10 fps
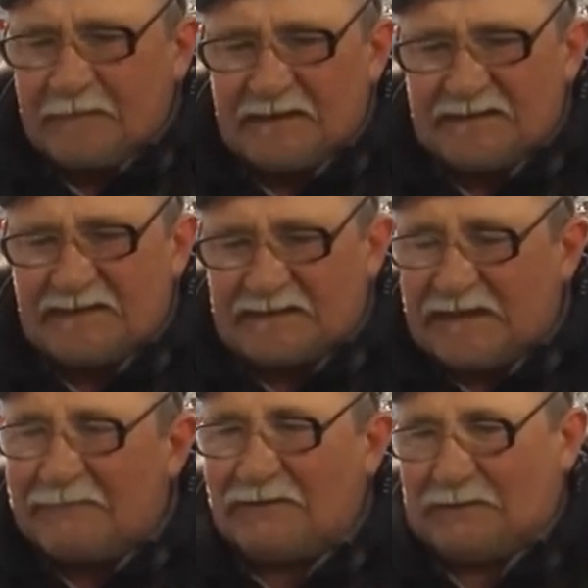
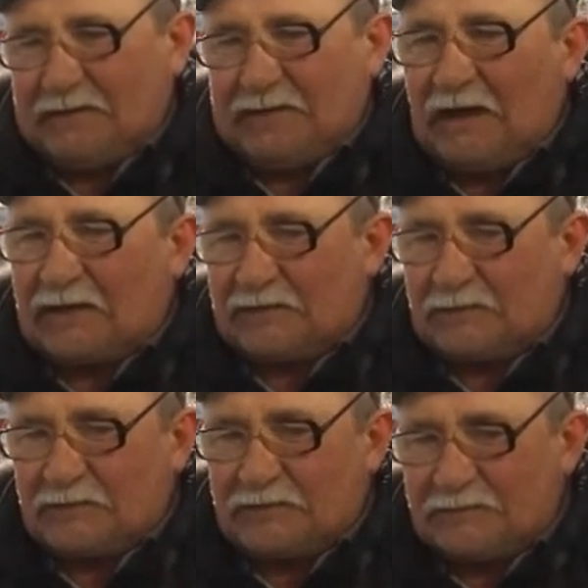заставить, или как
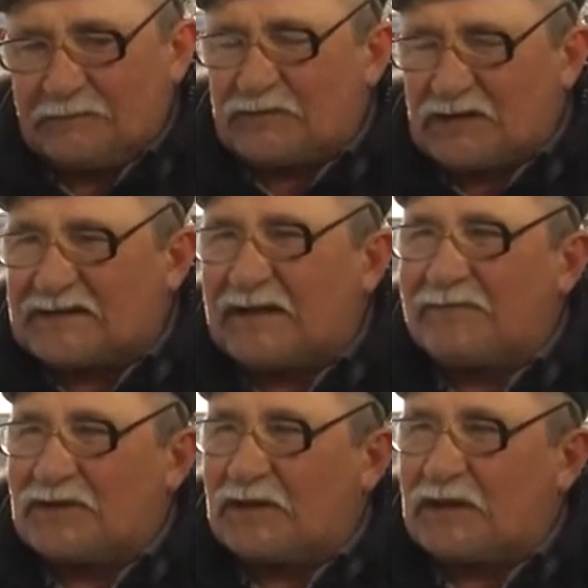это, ну
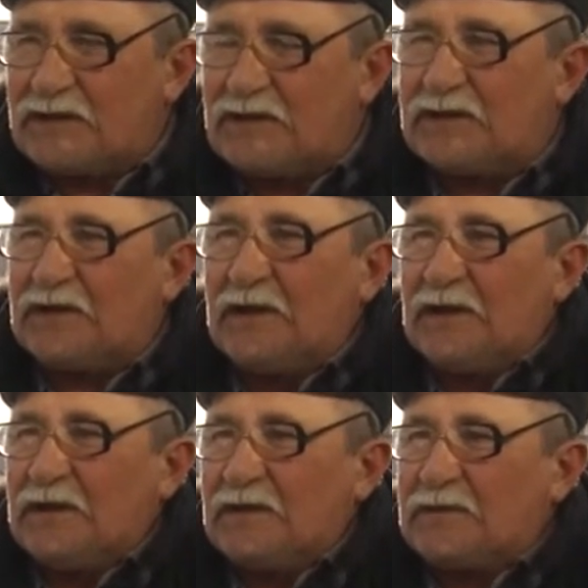заставить оградить
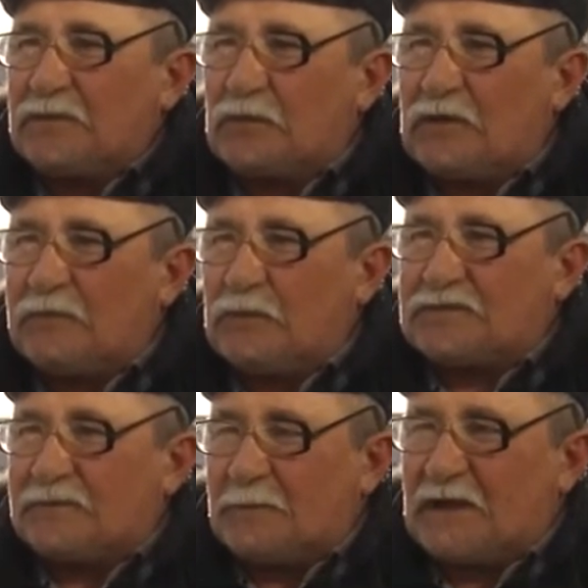э,
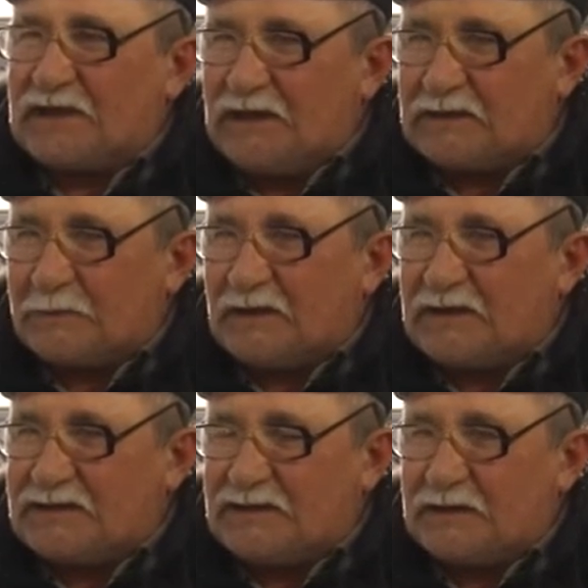руководство магнита
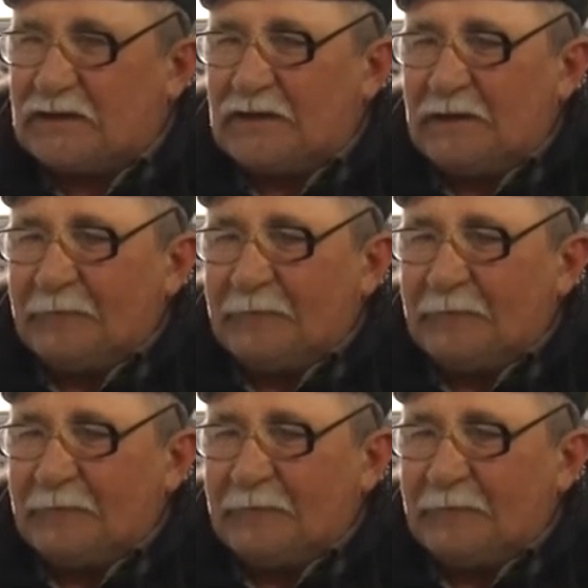магазина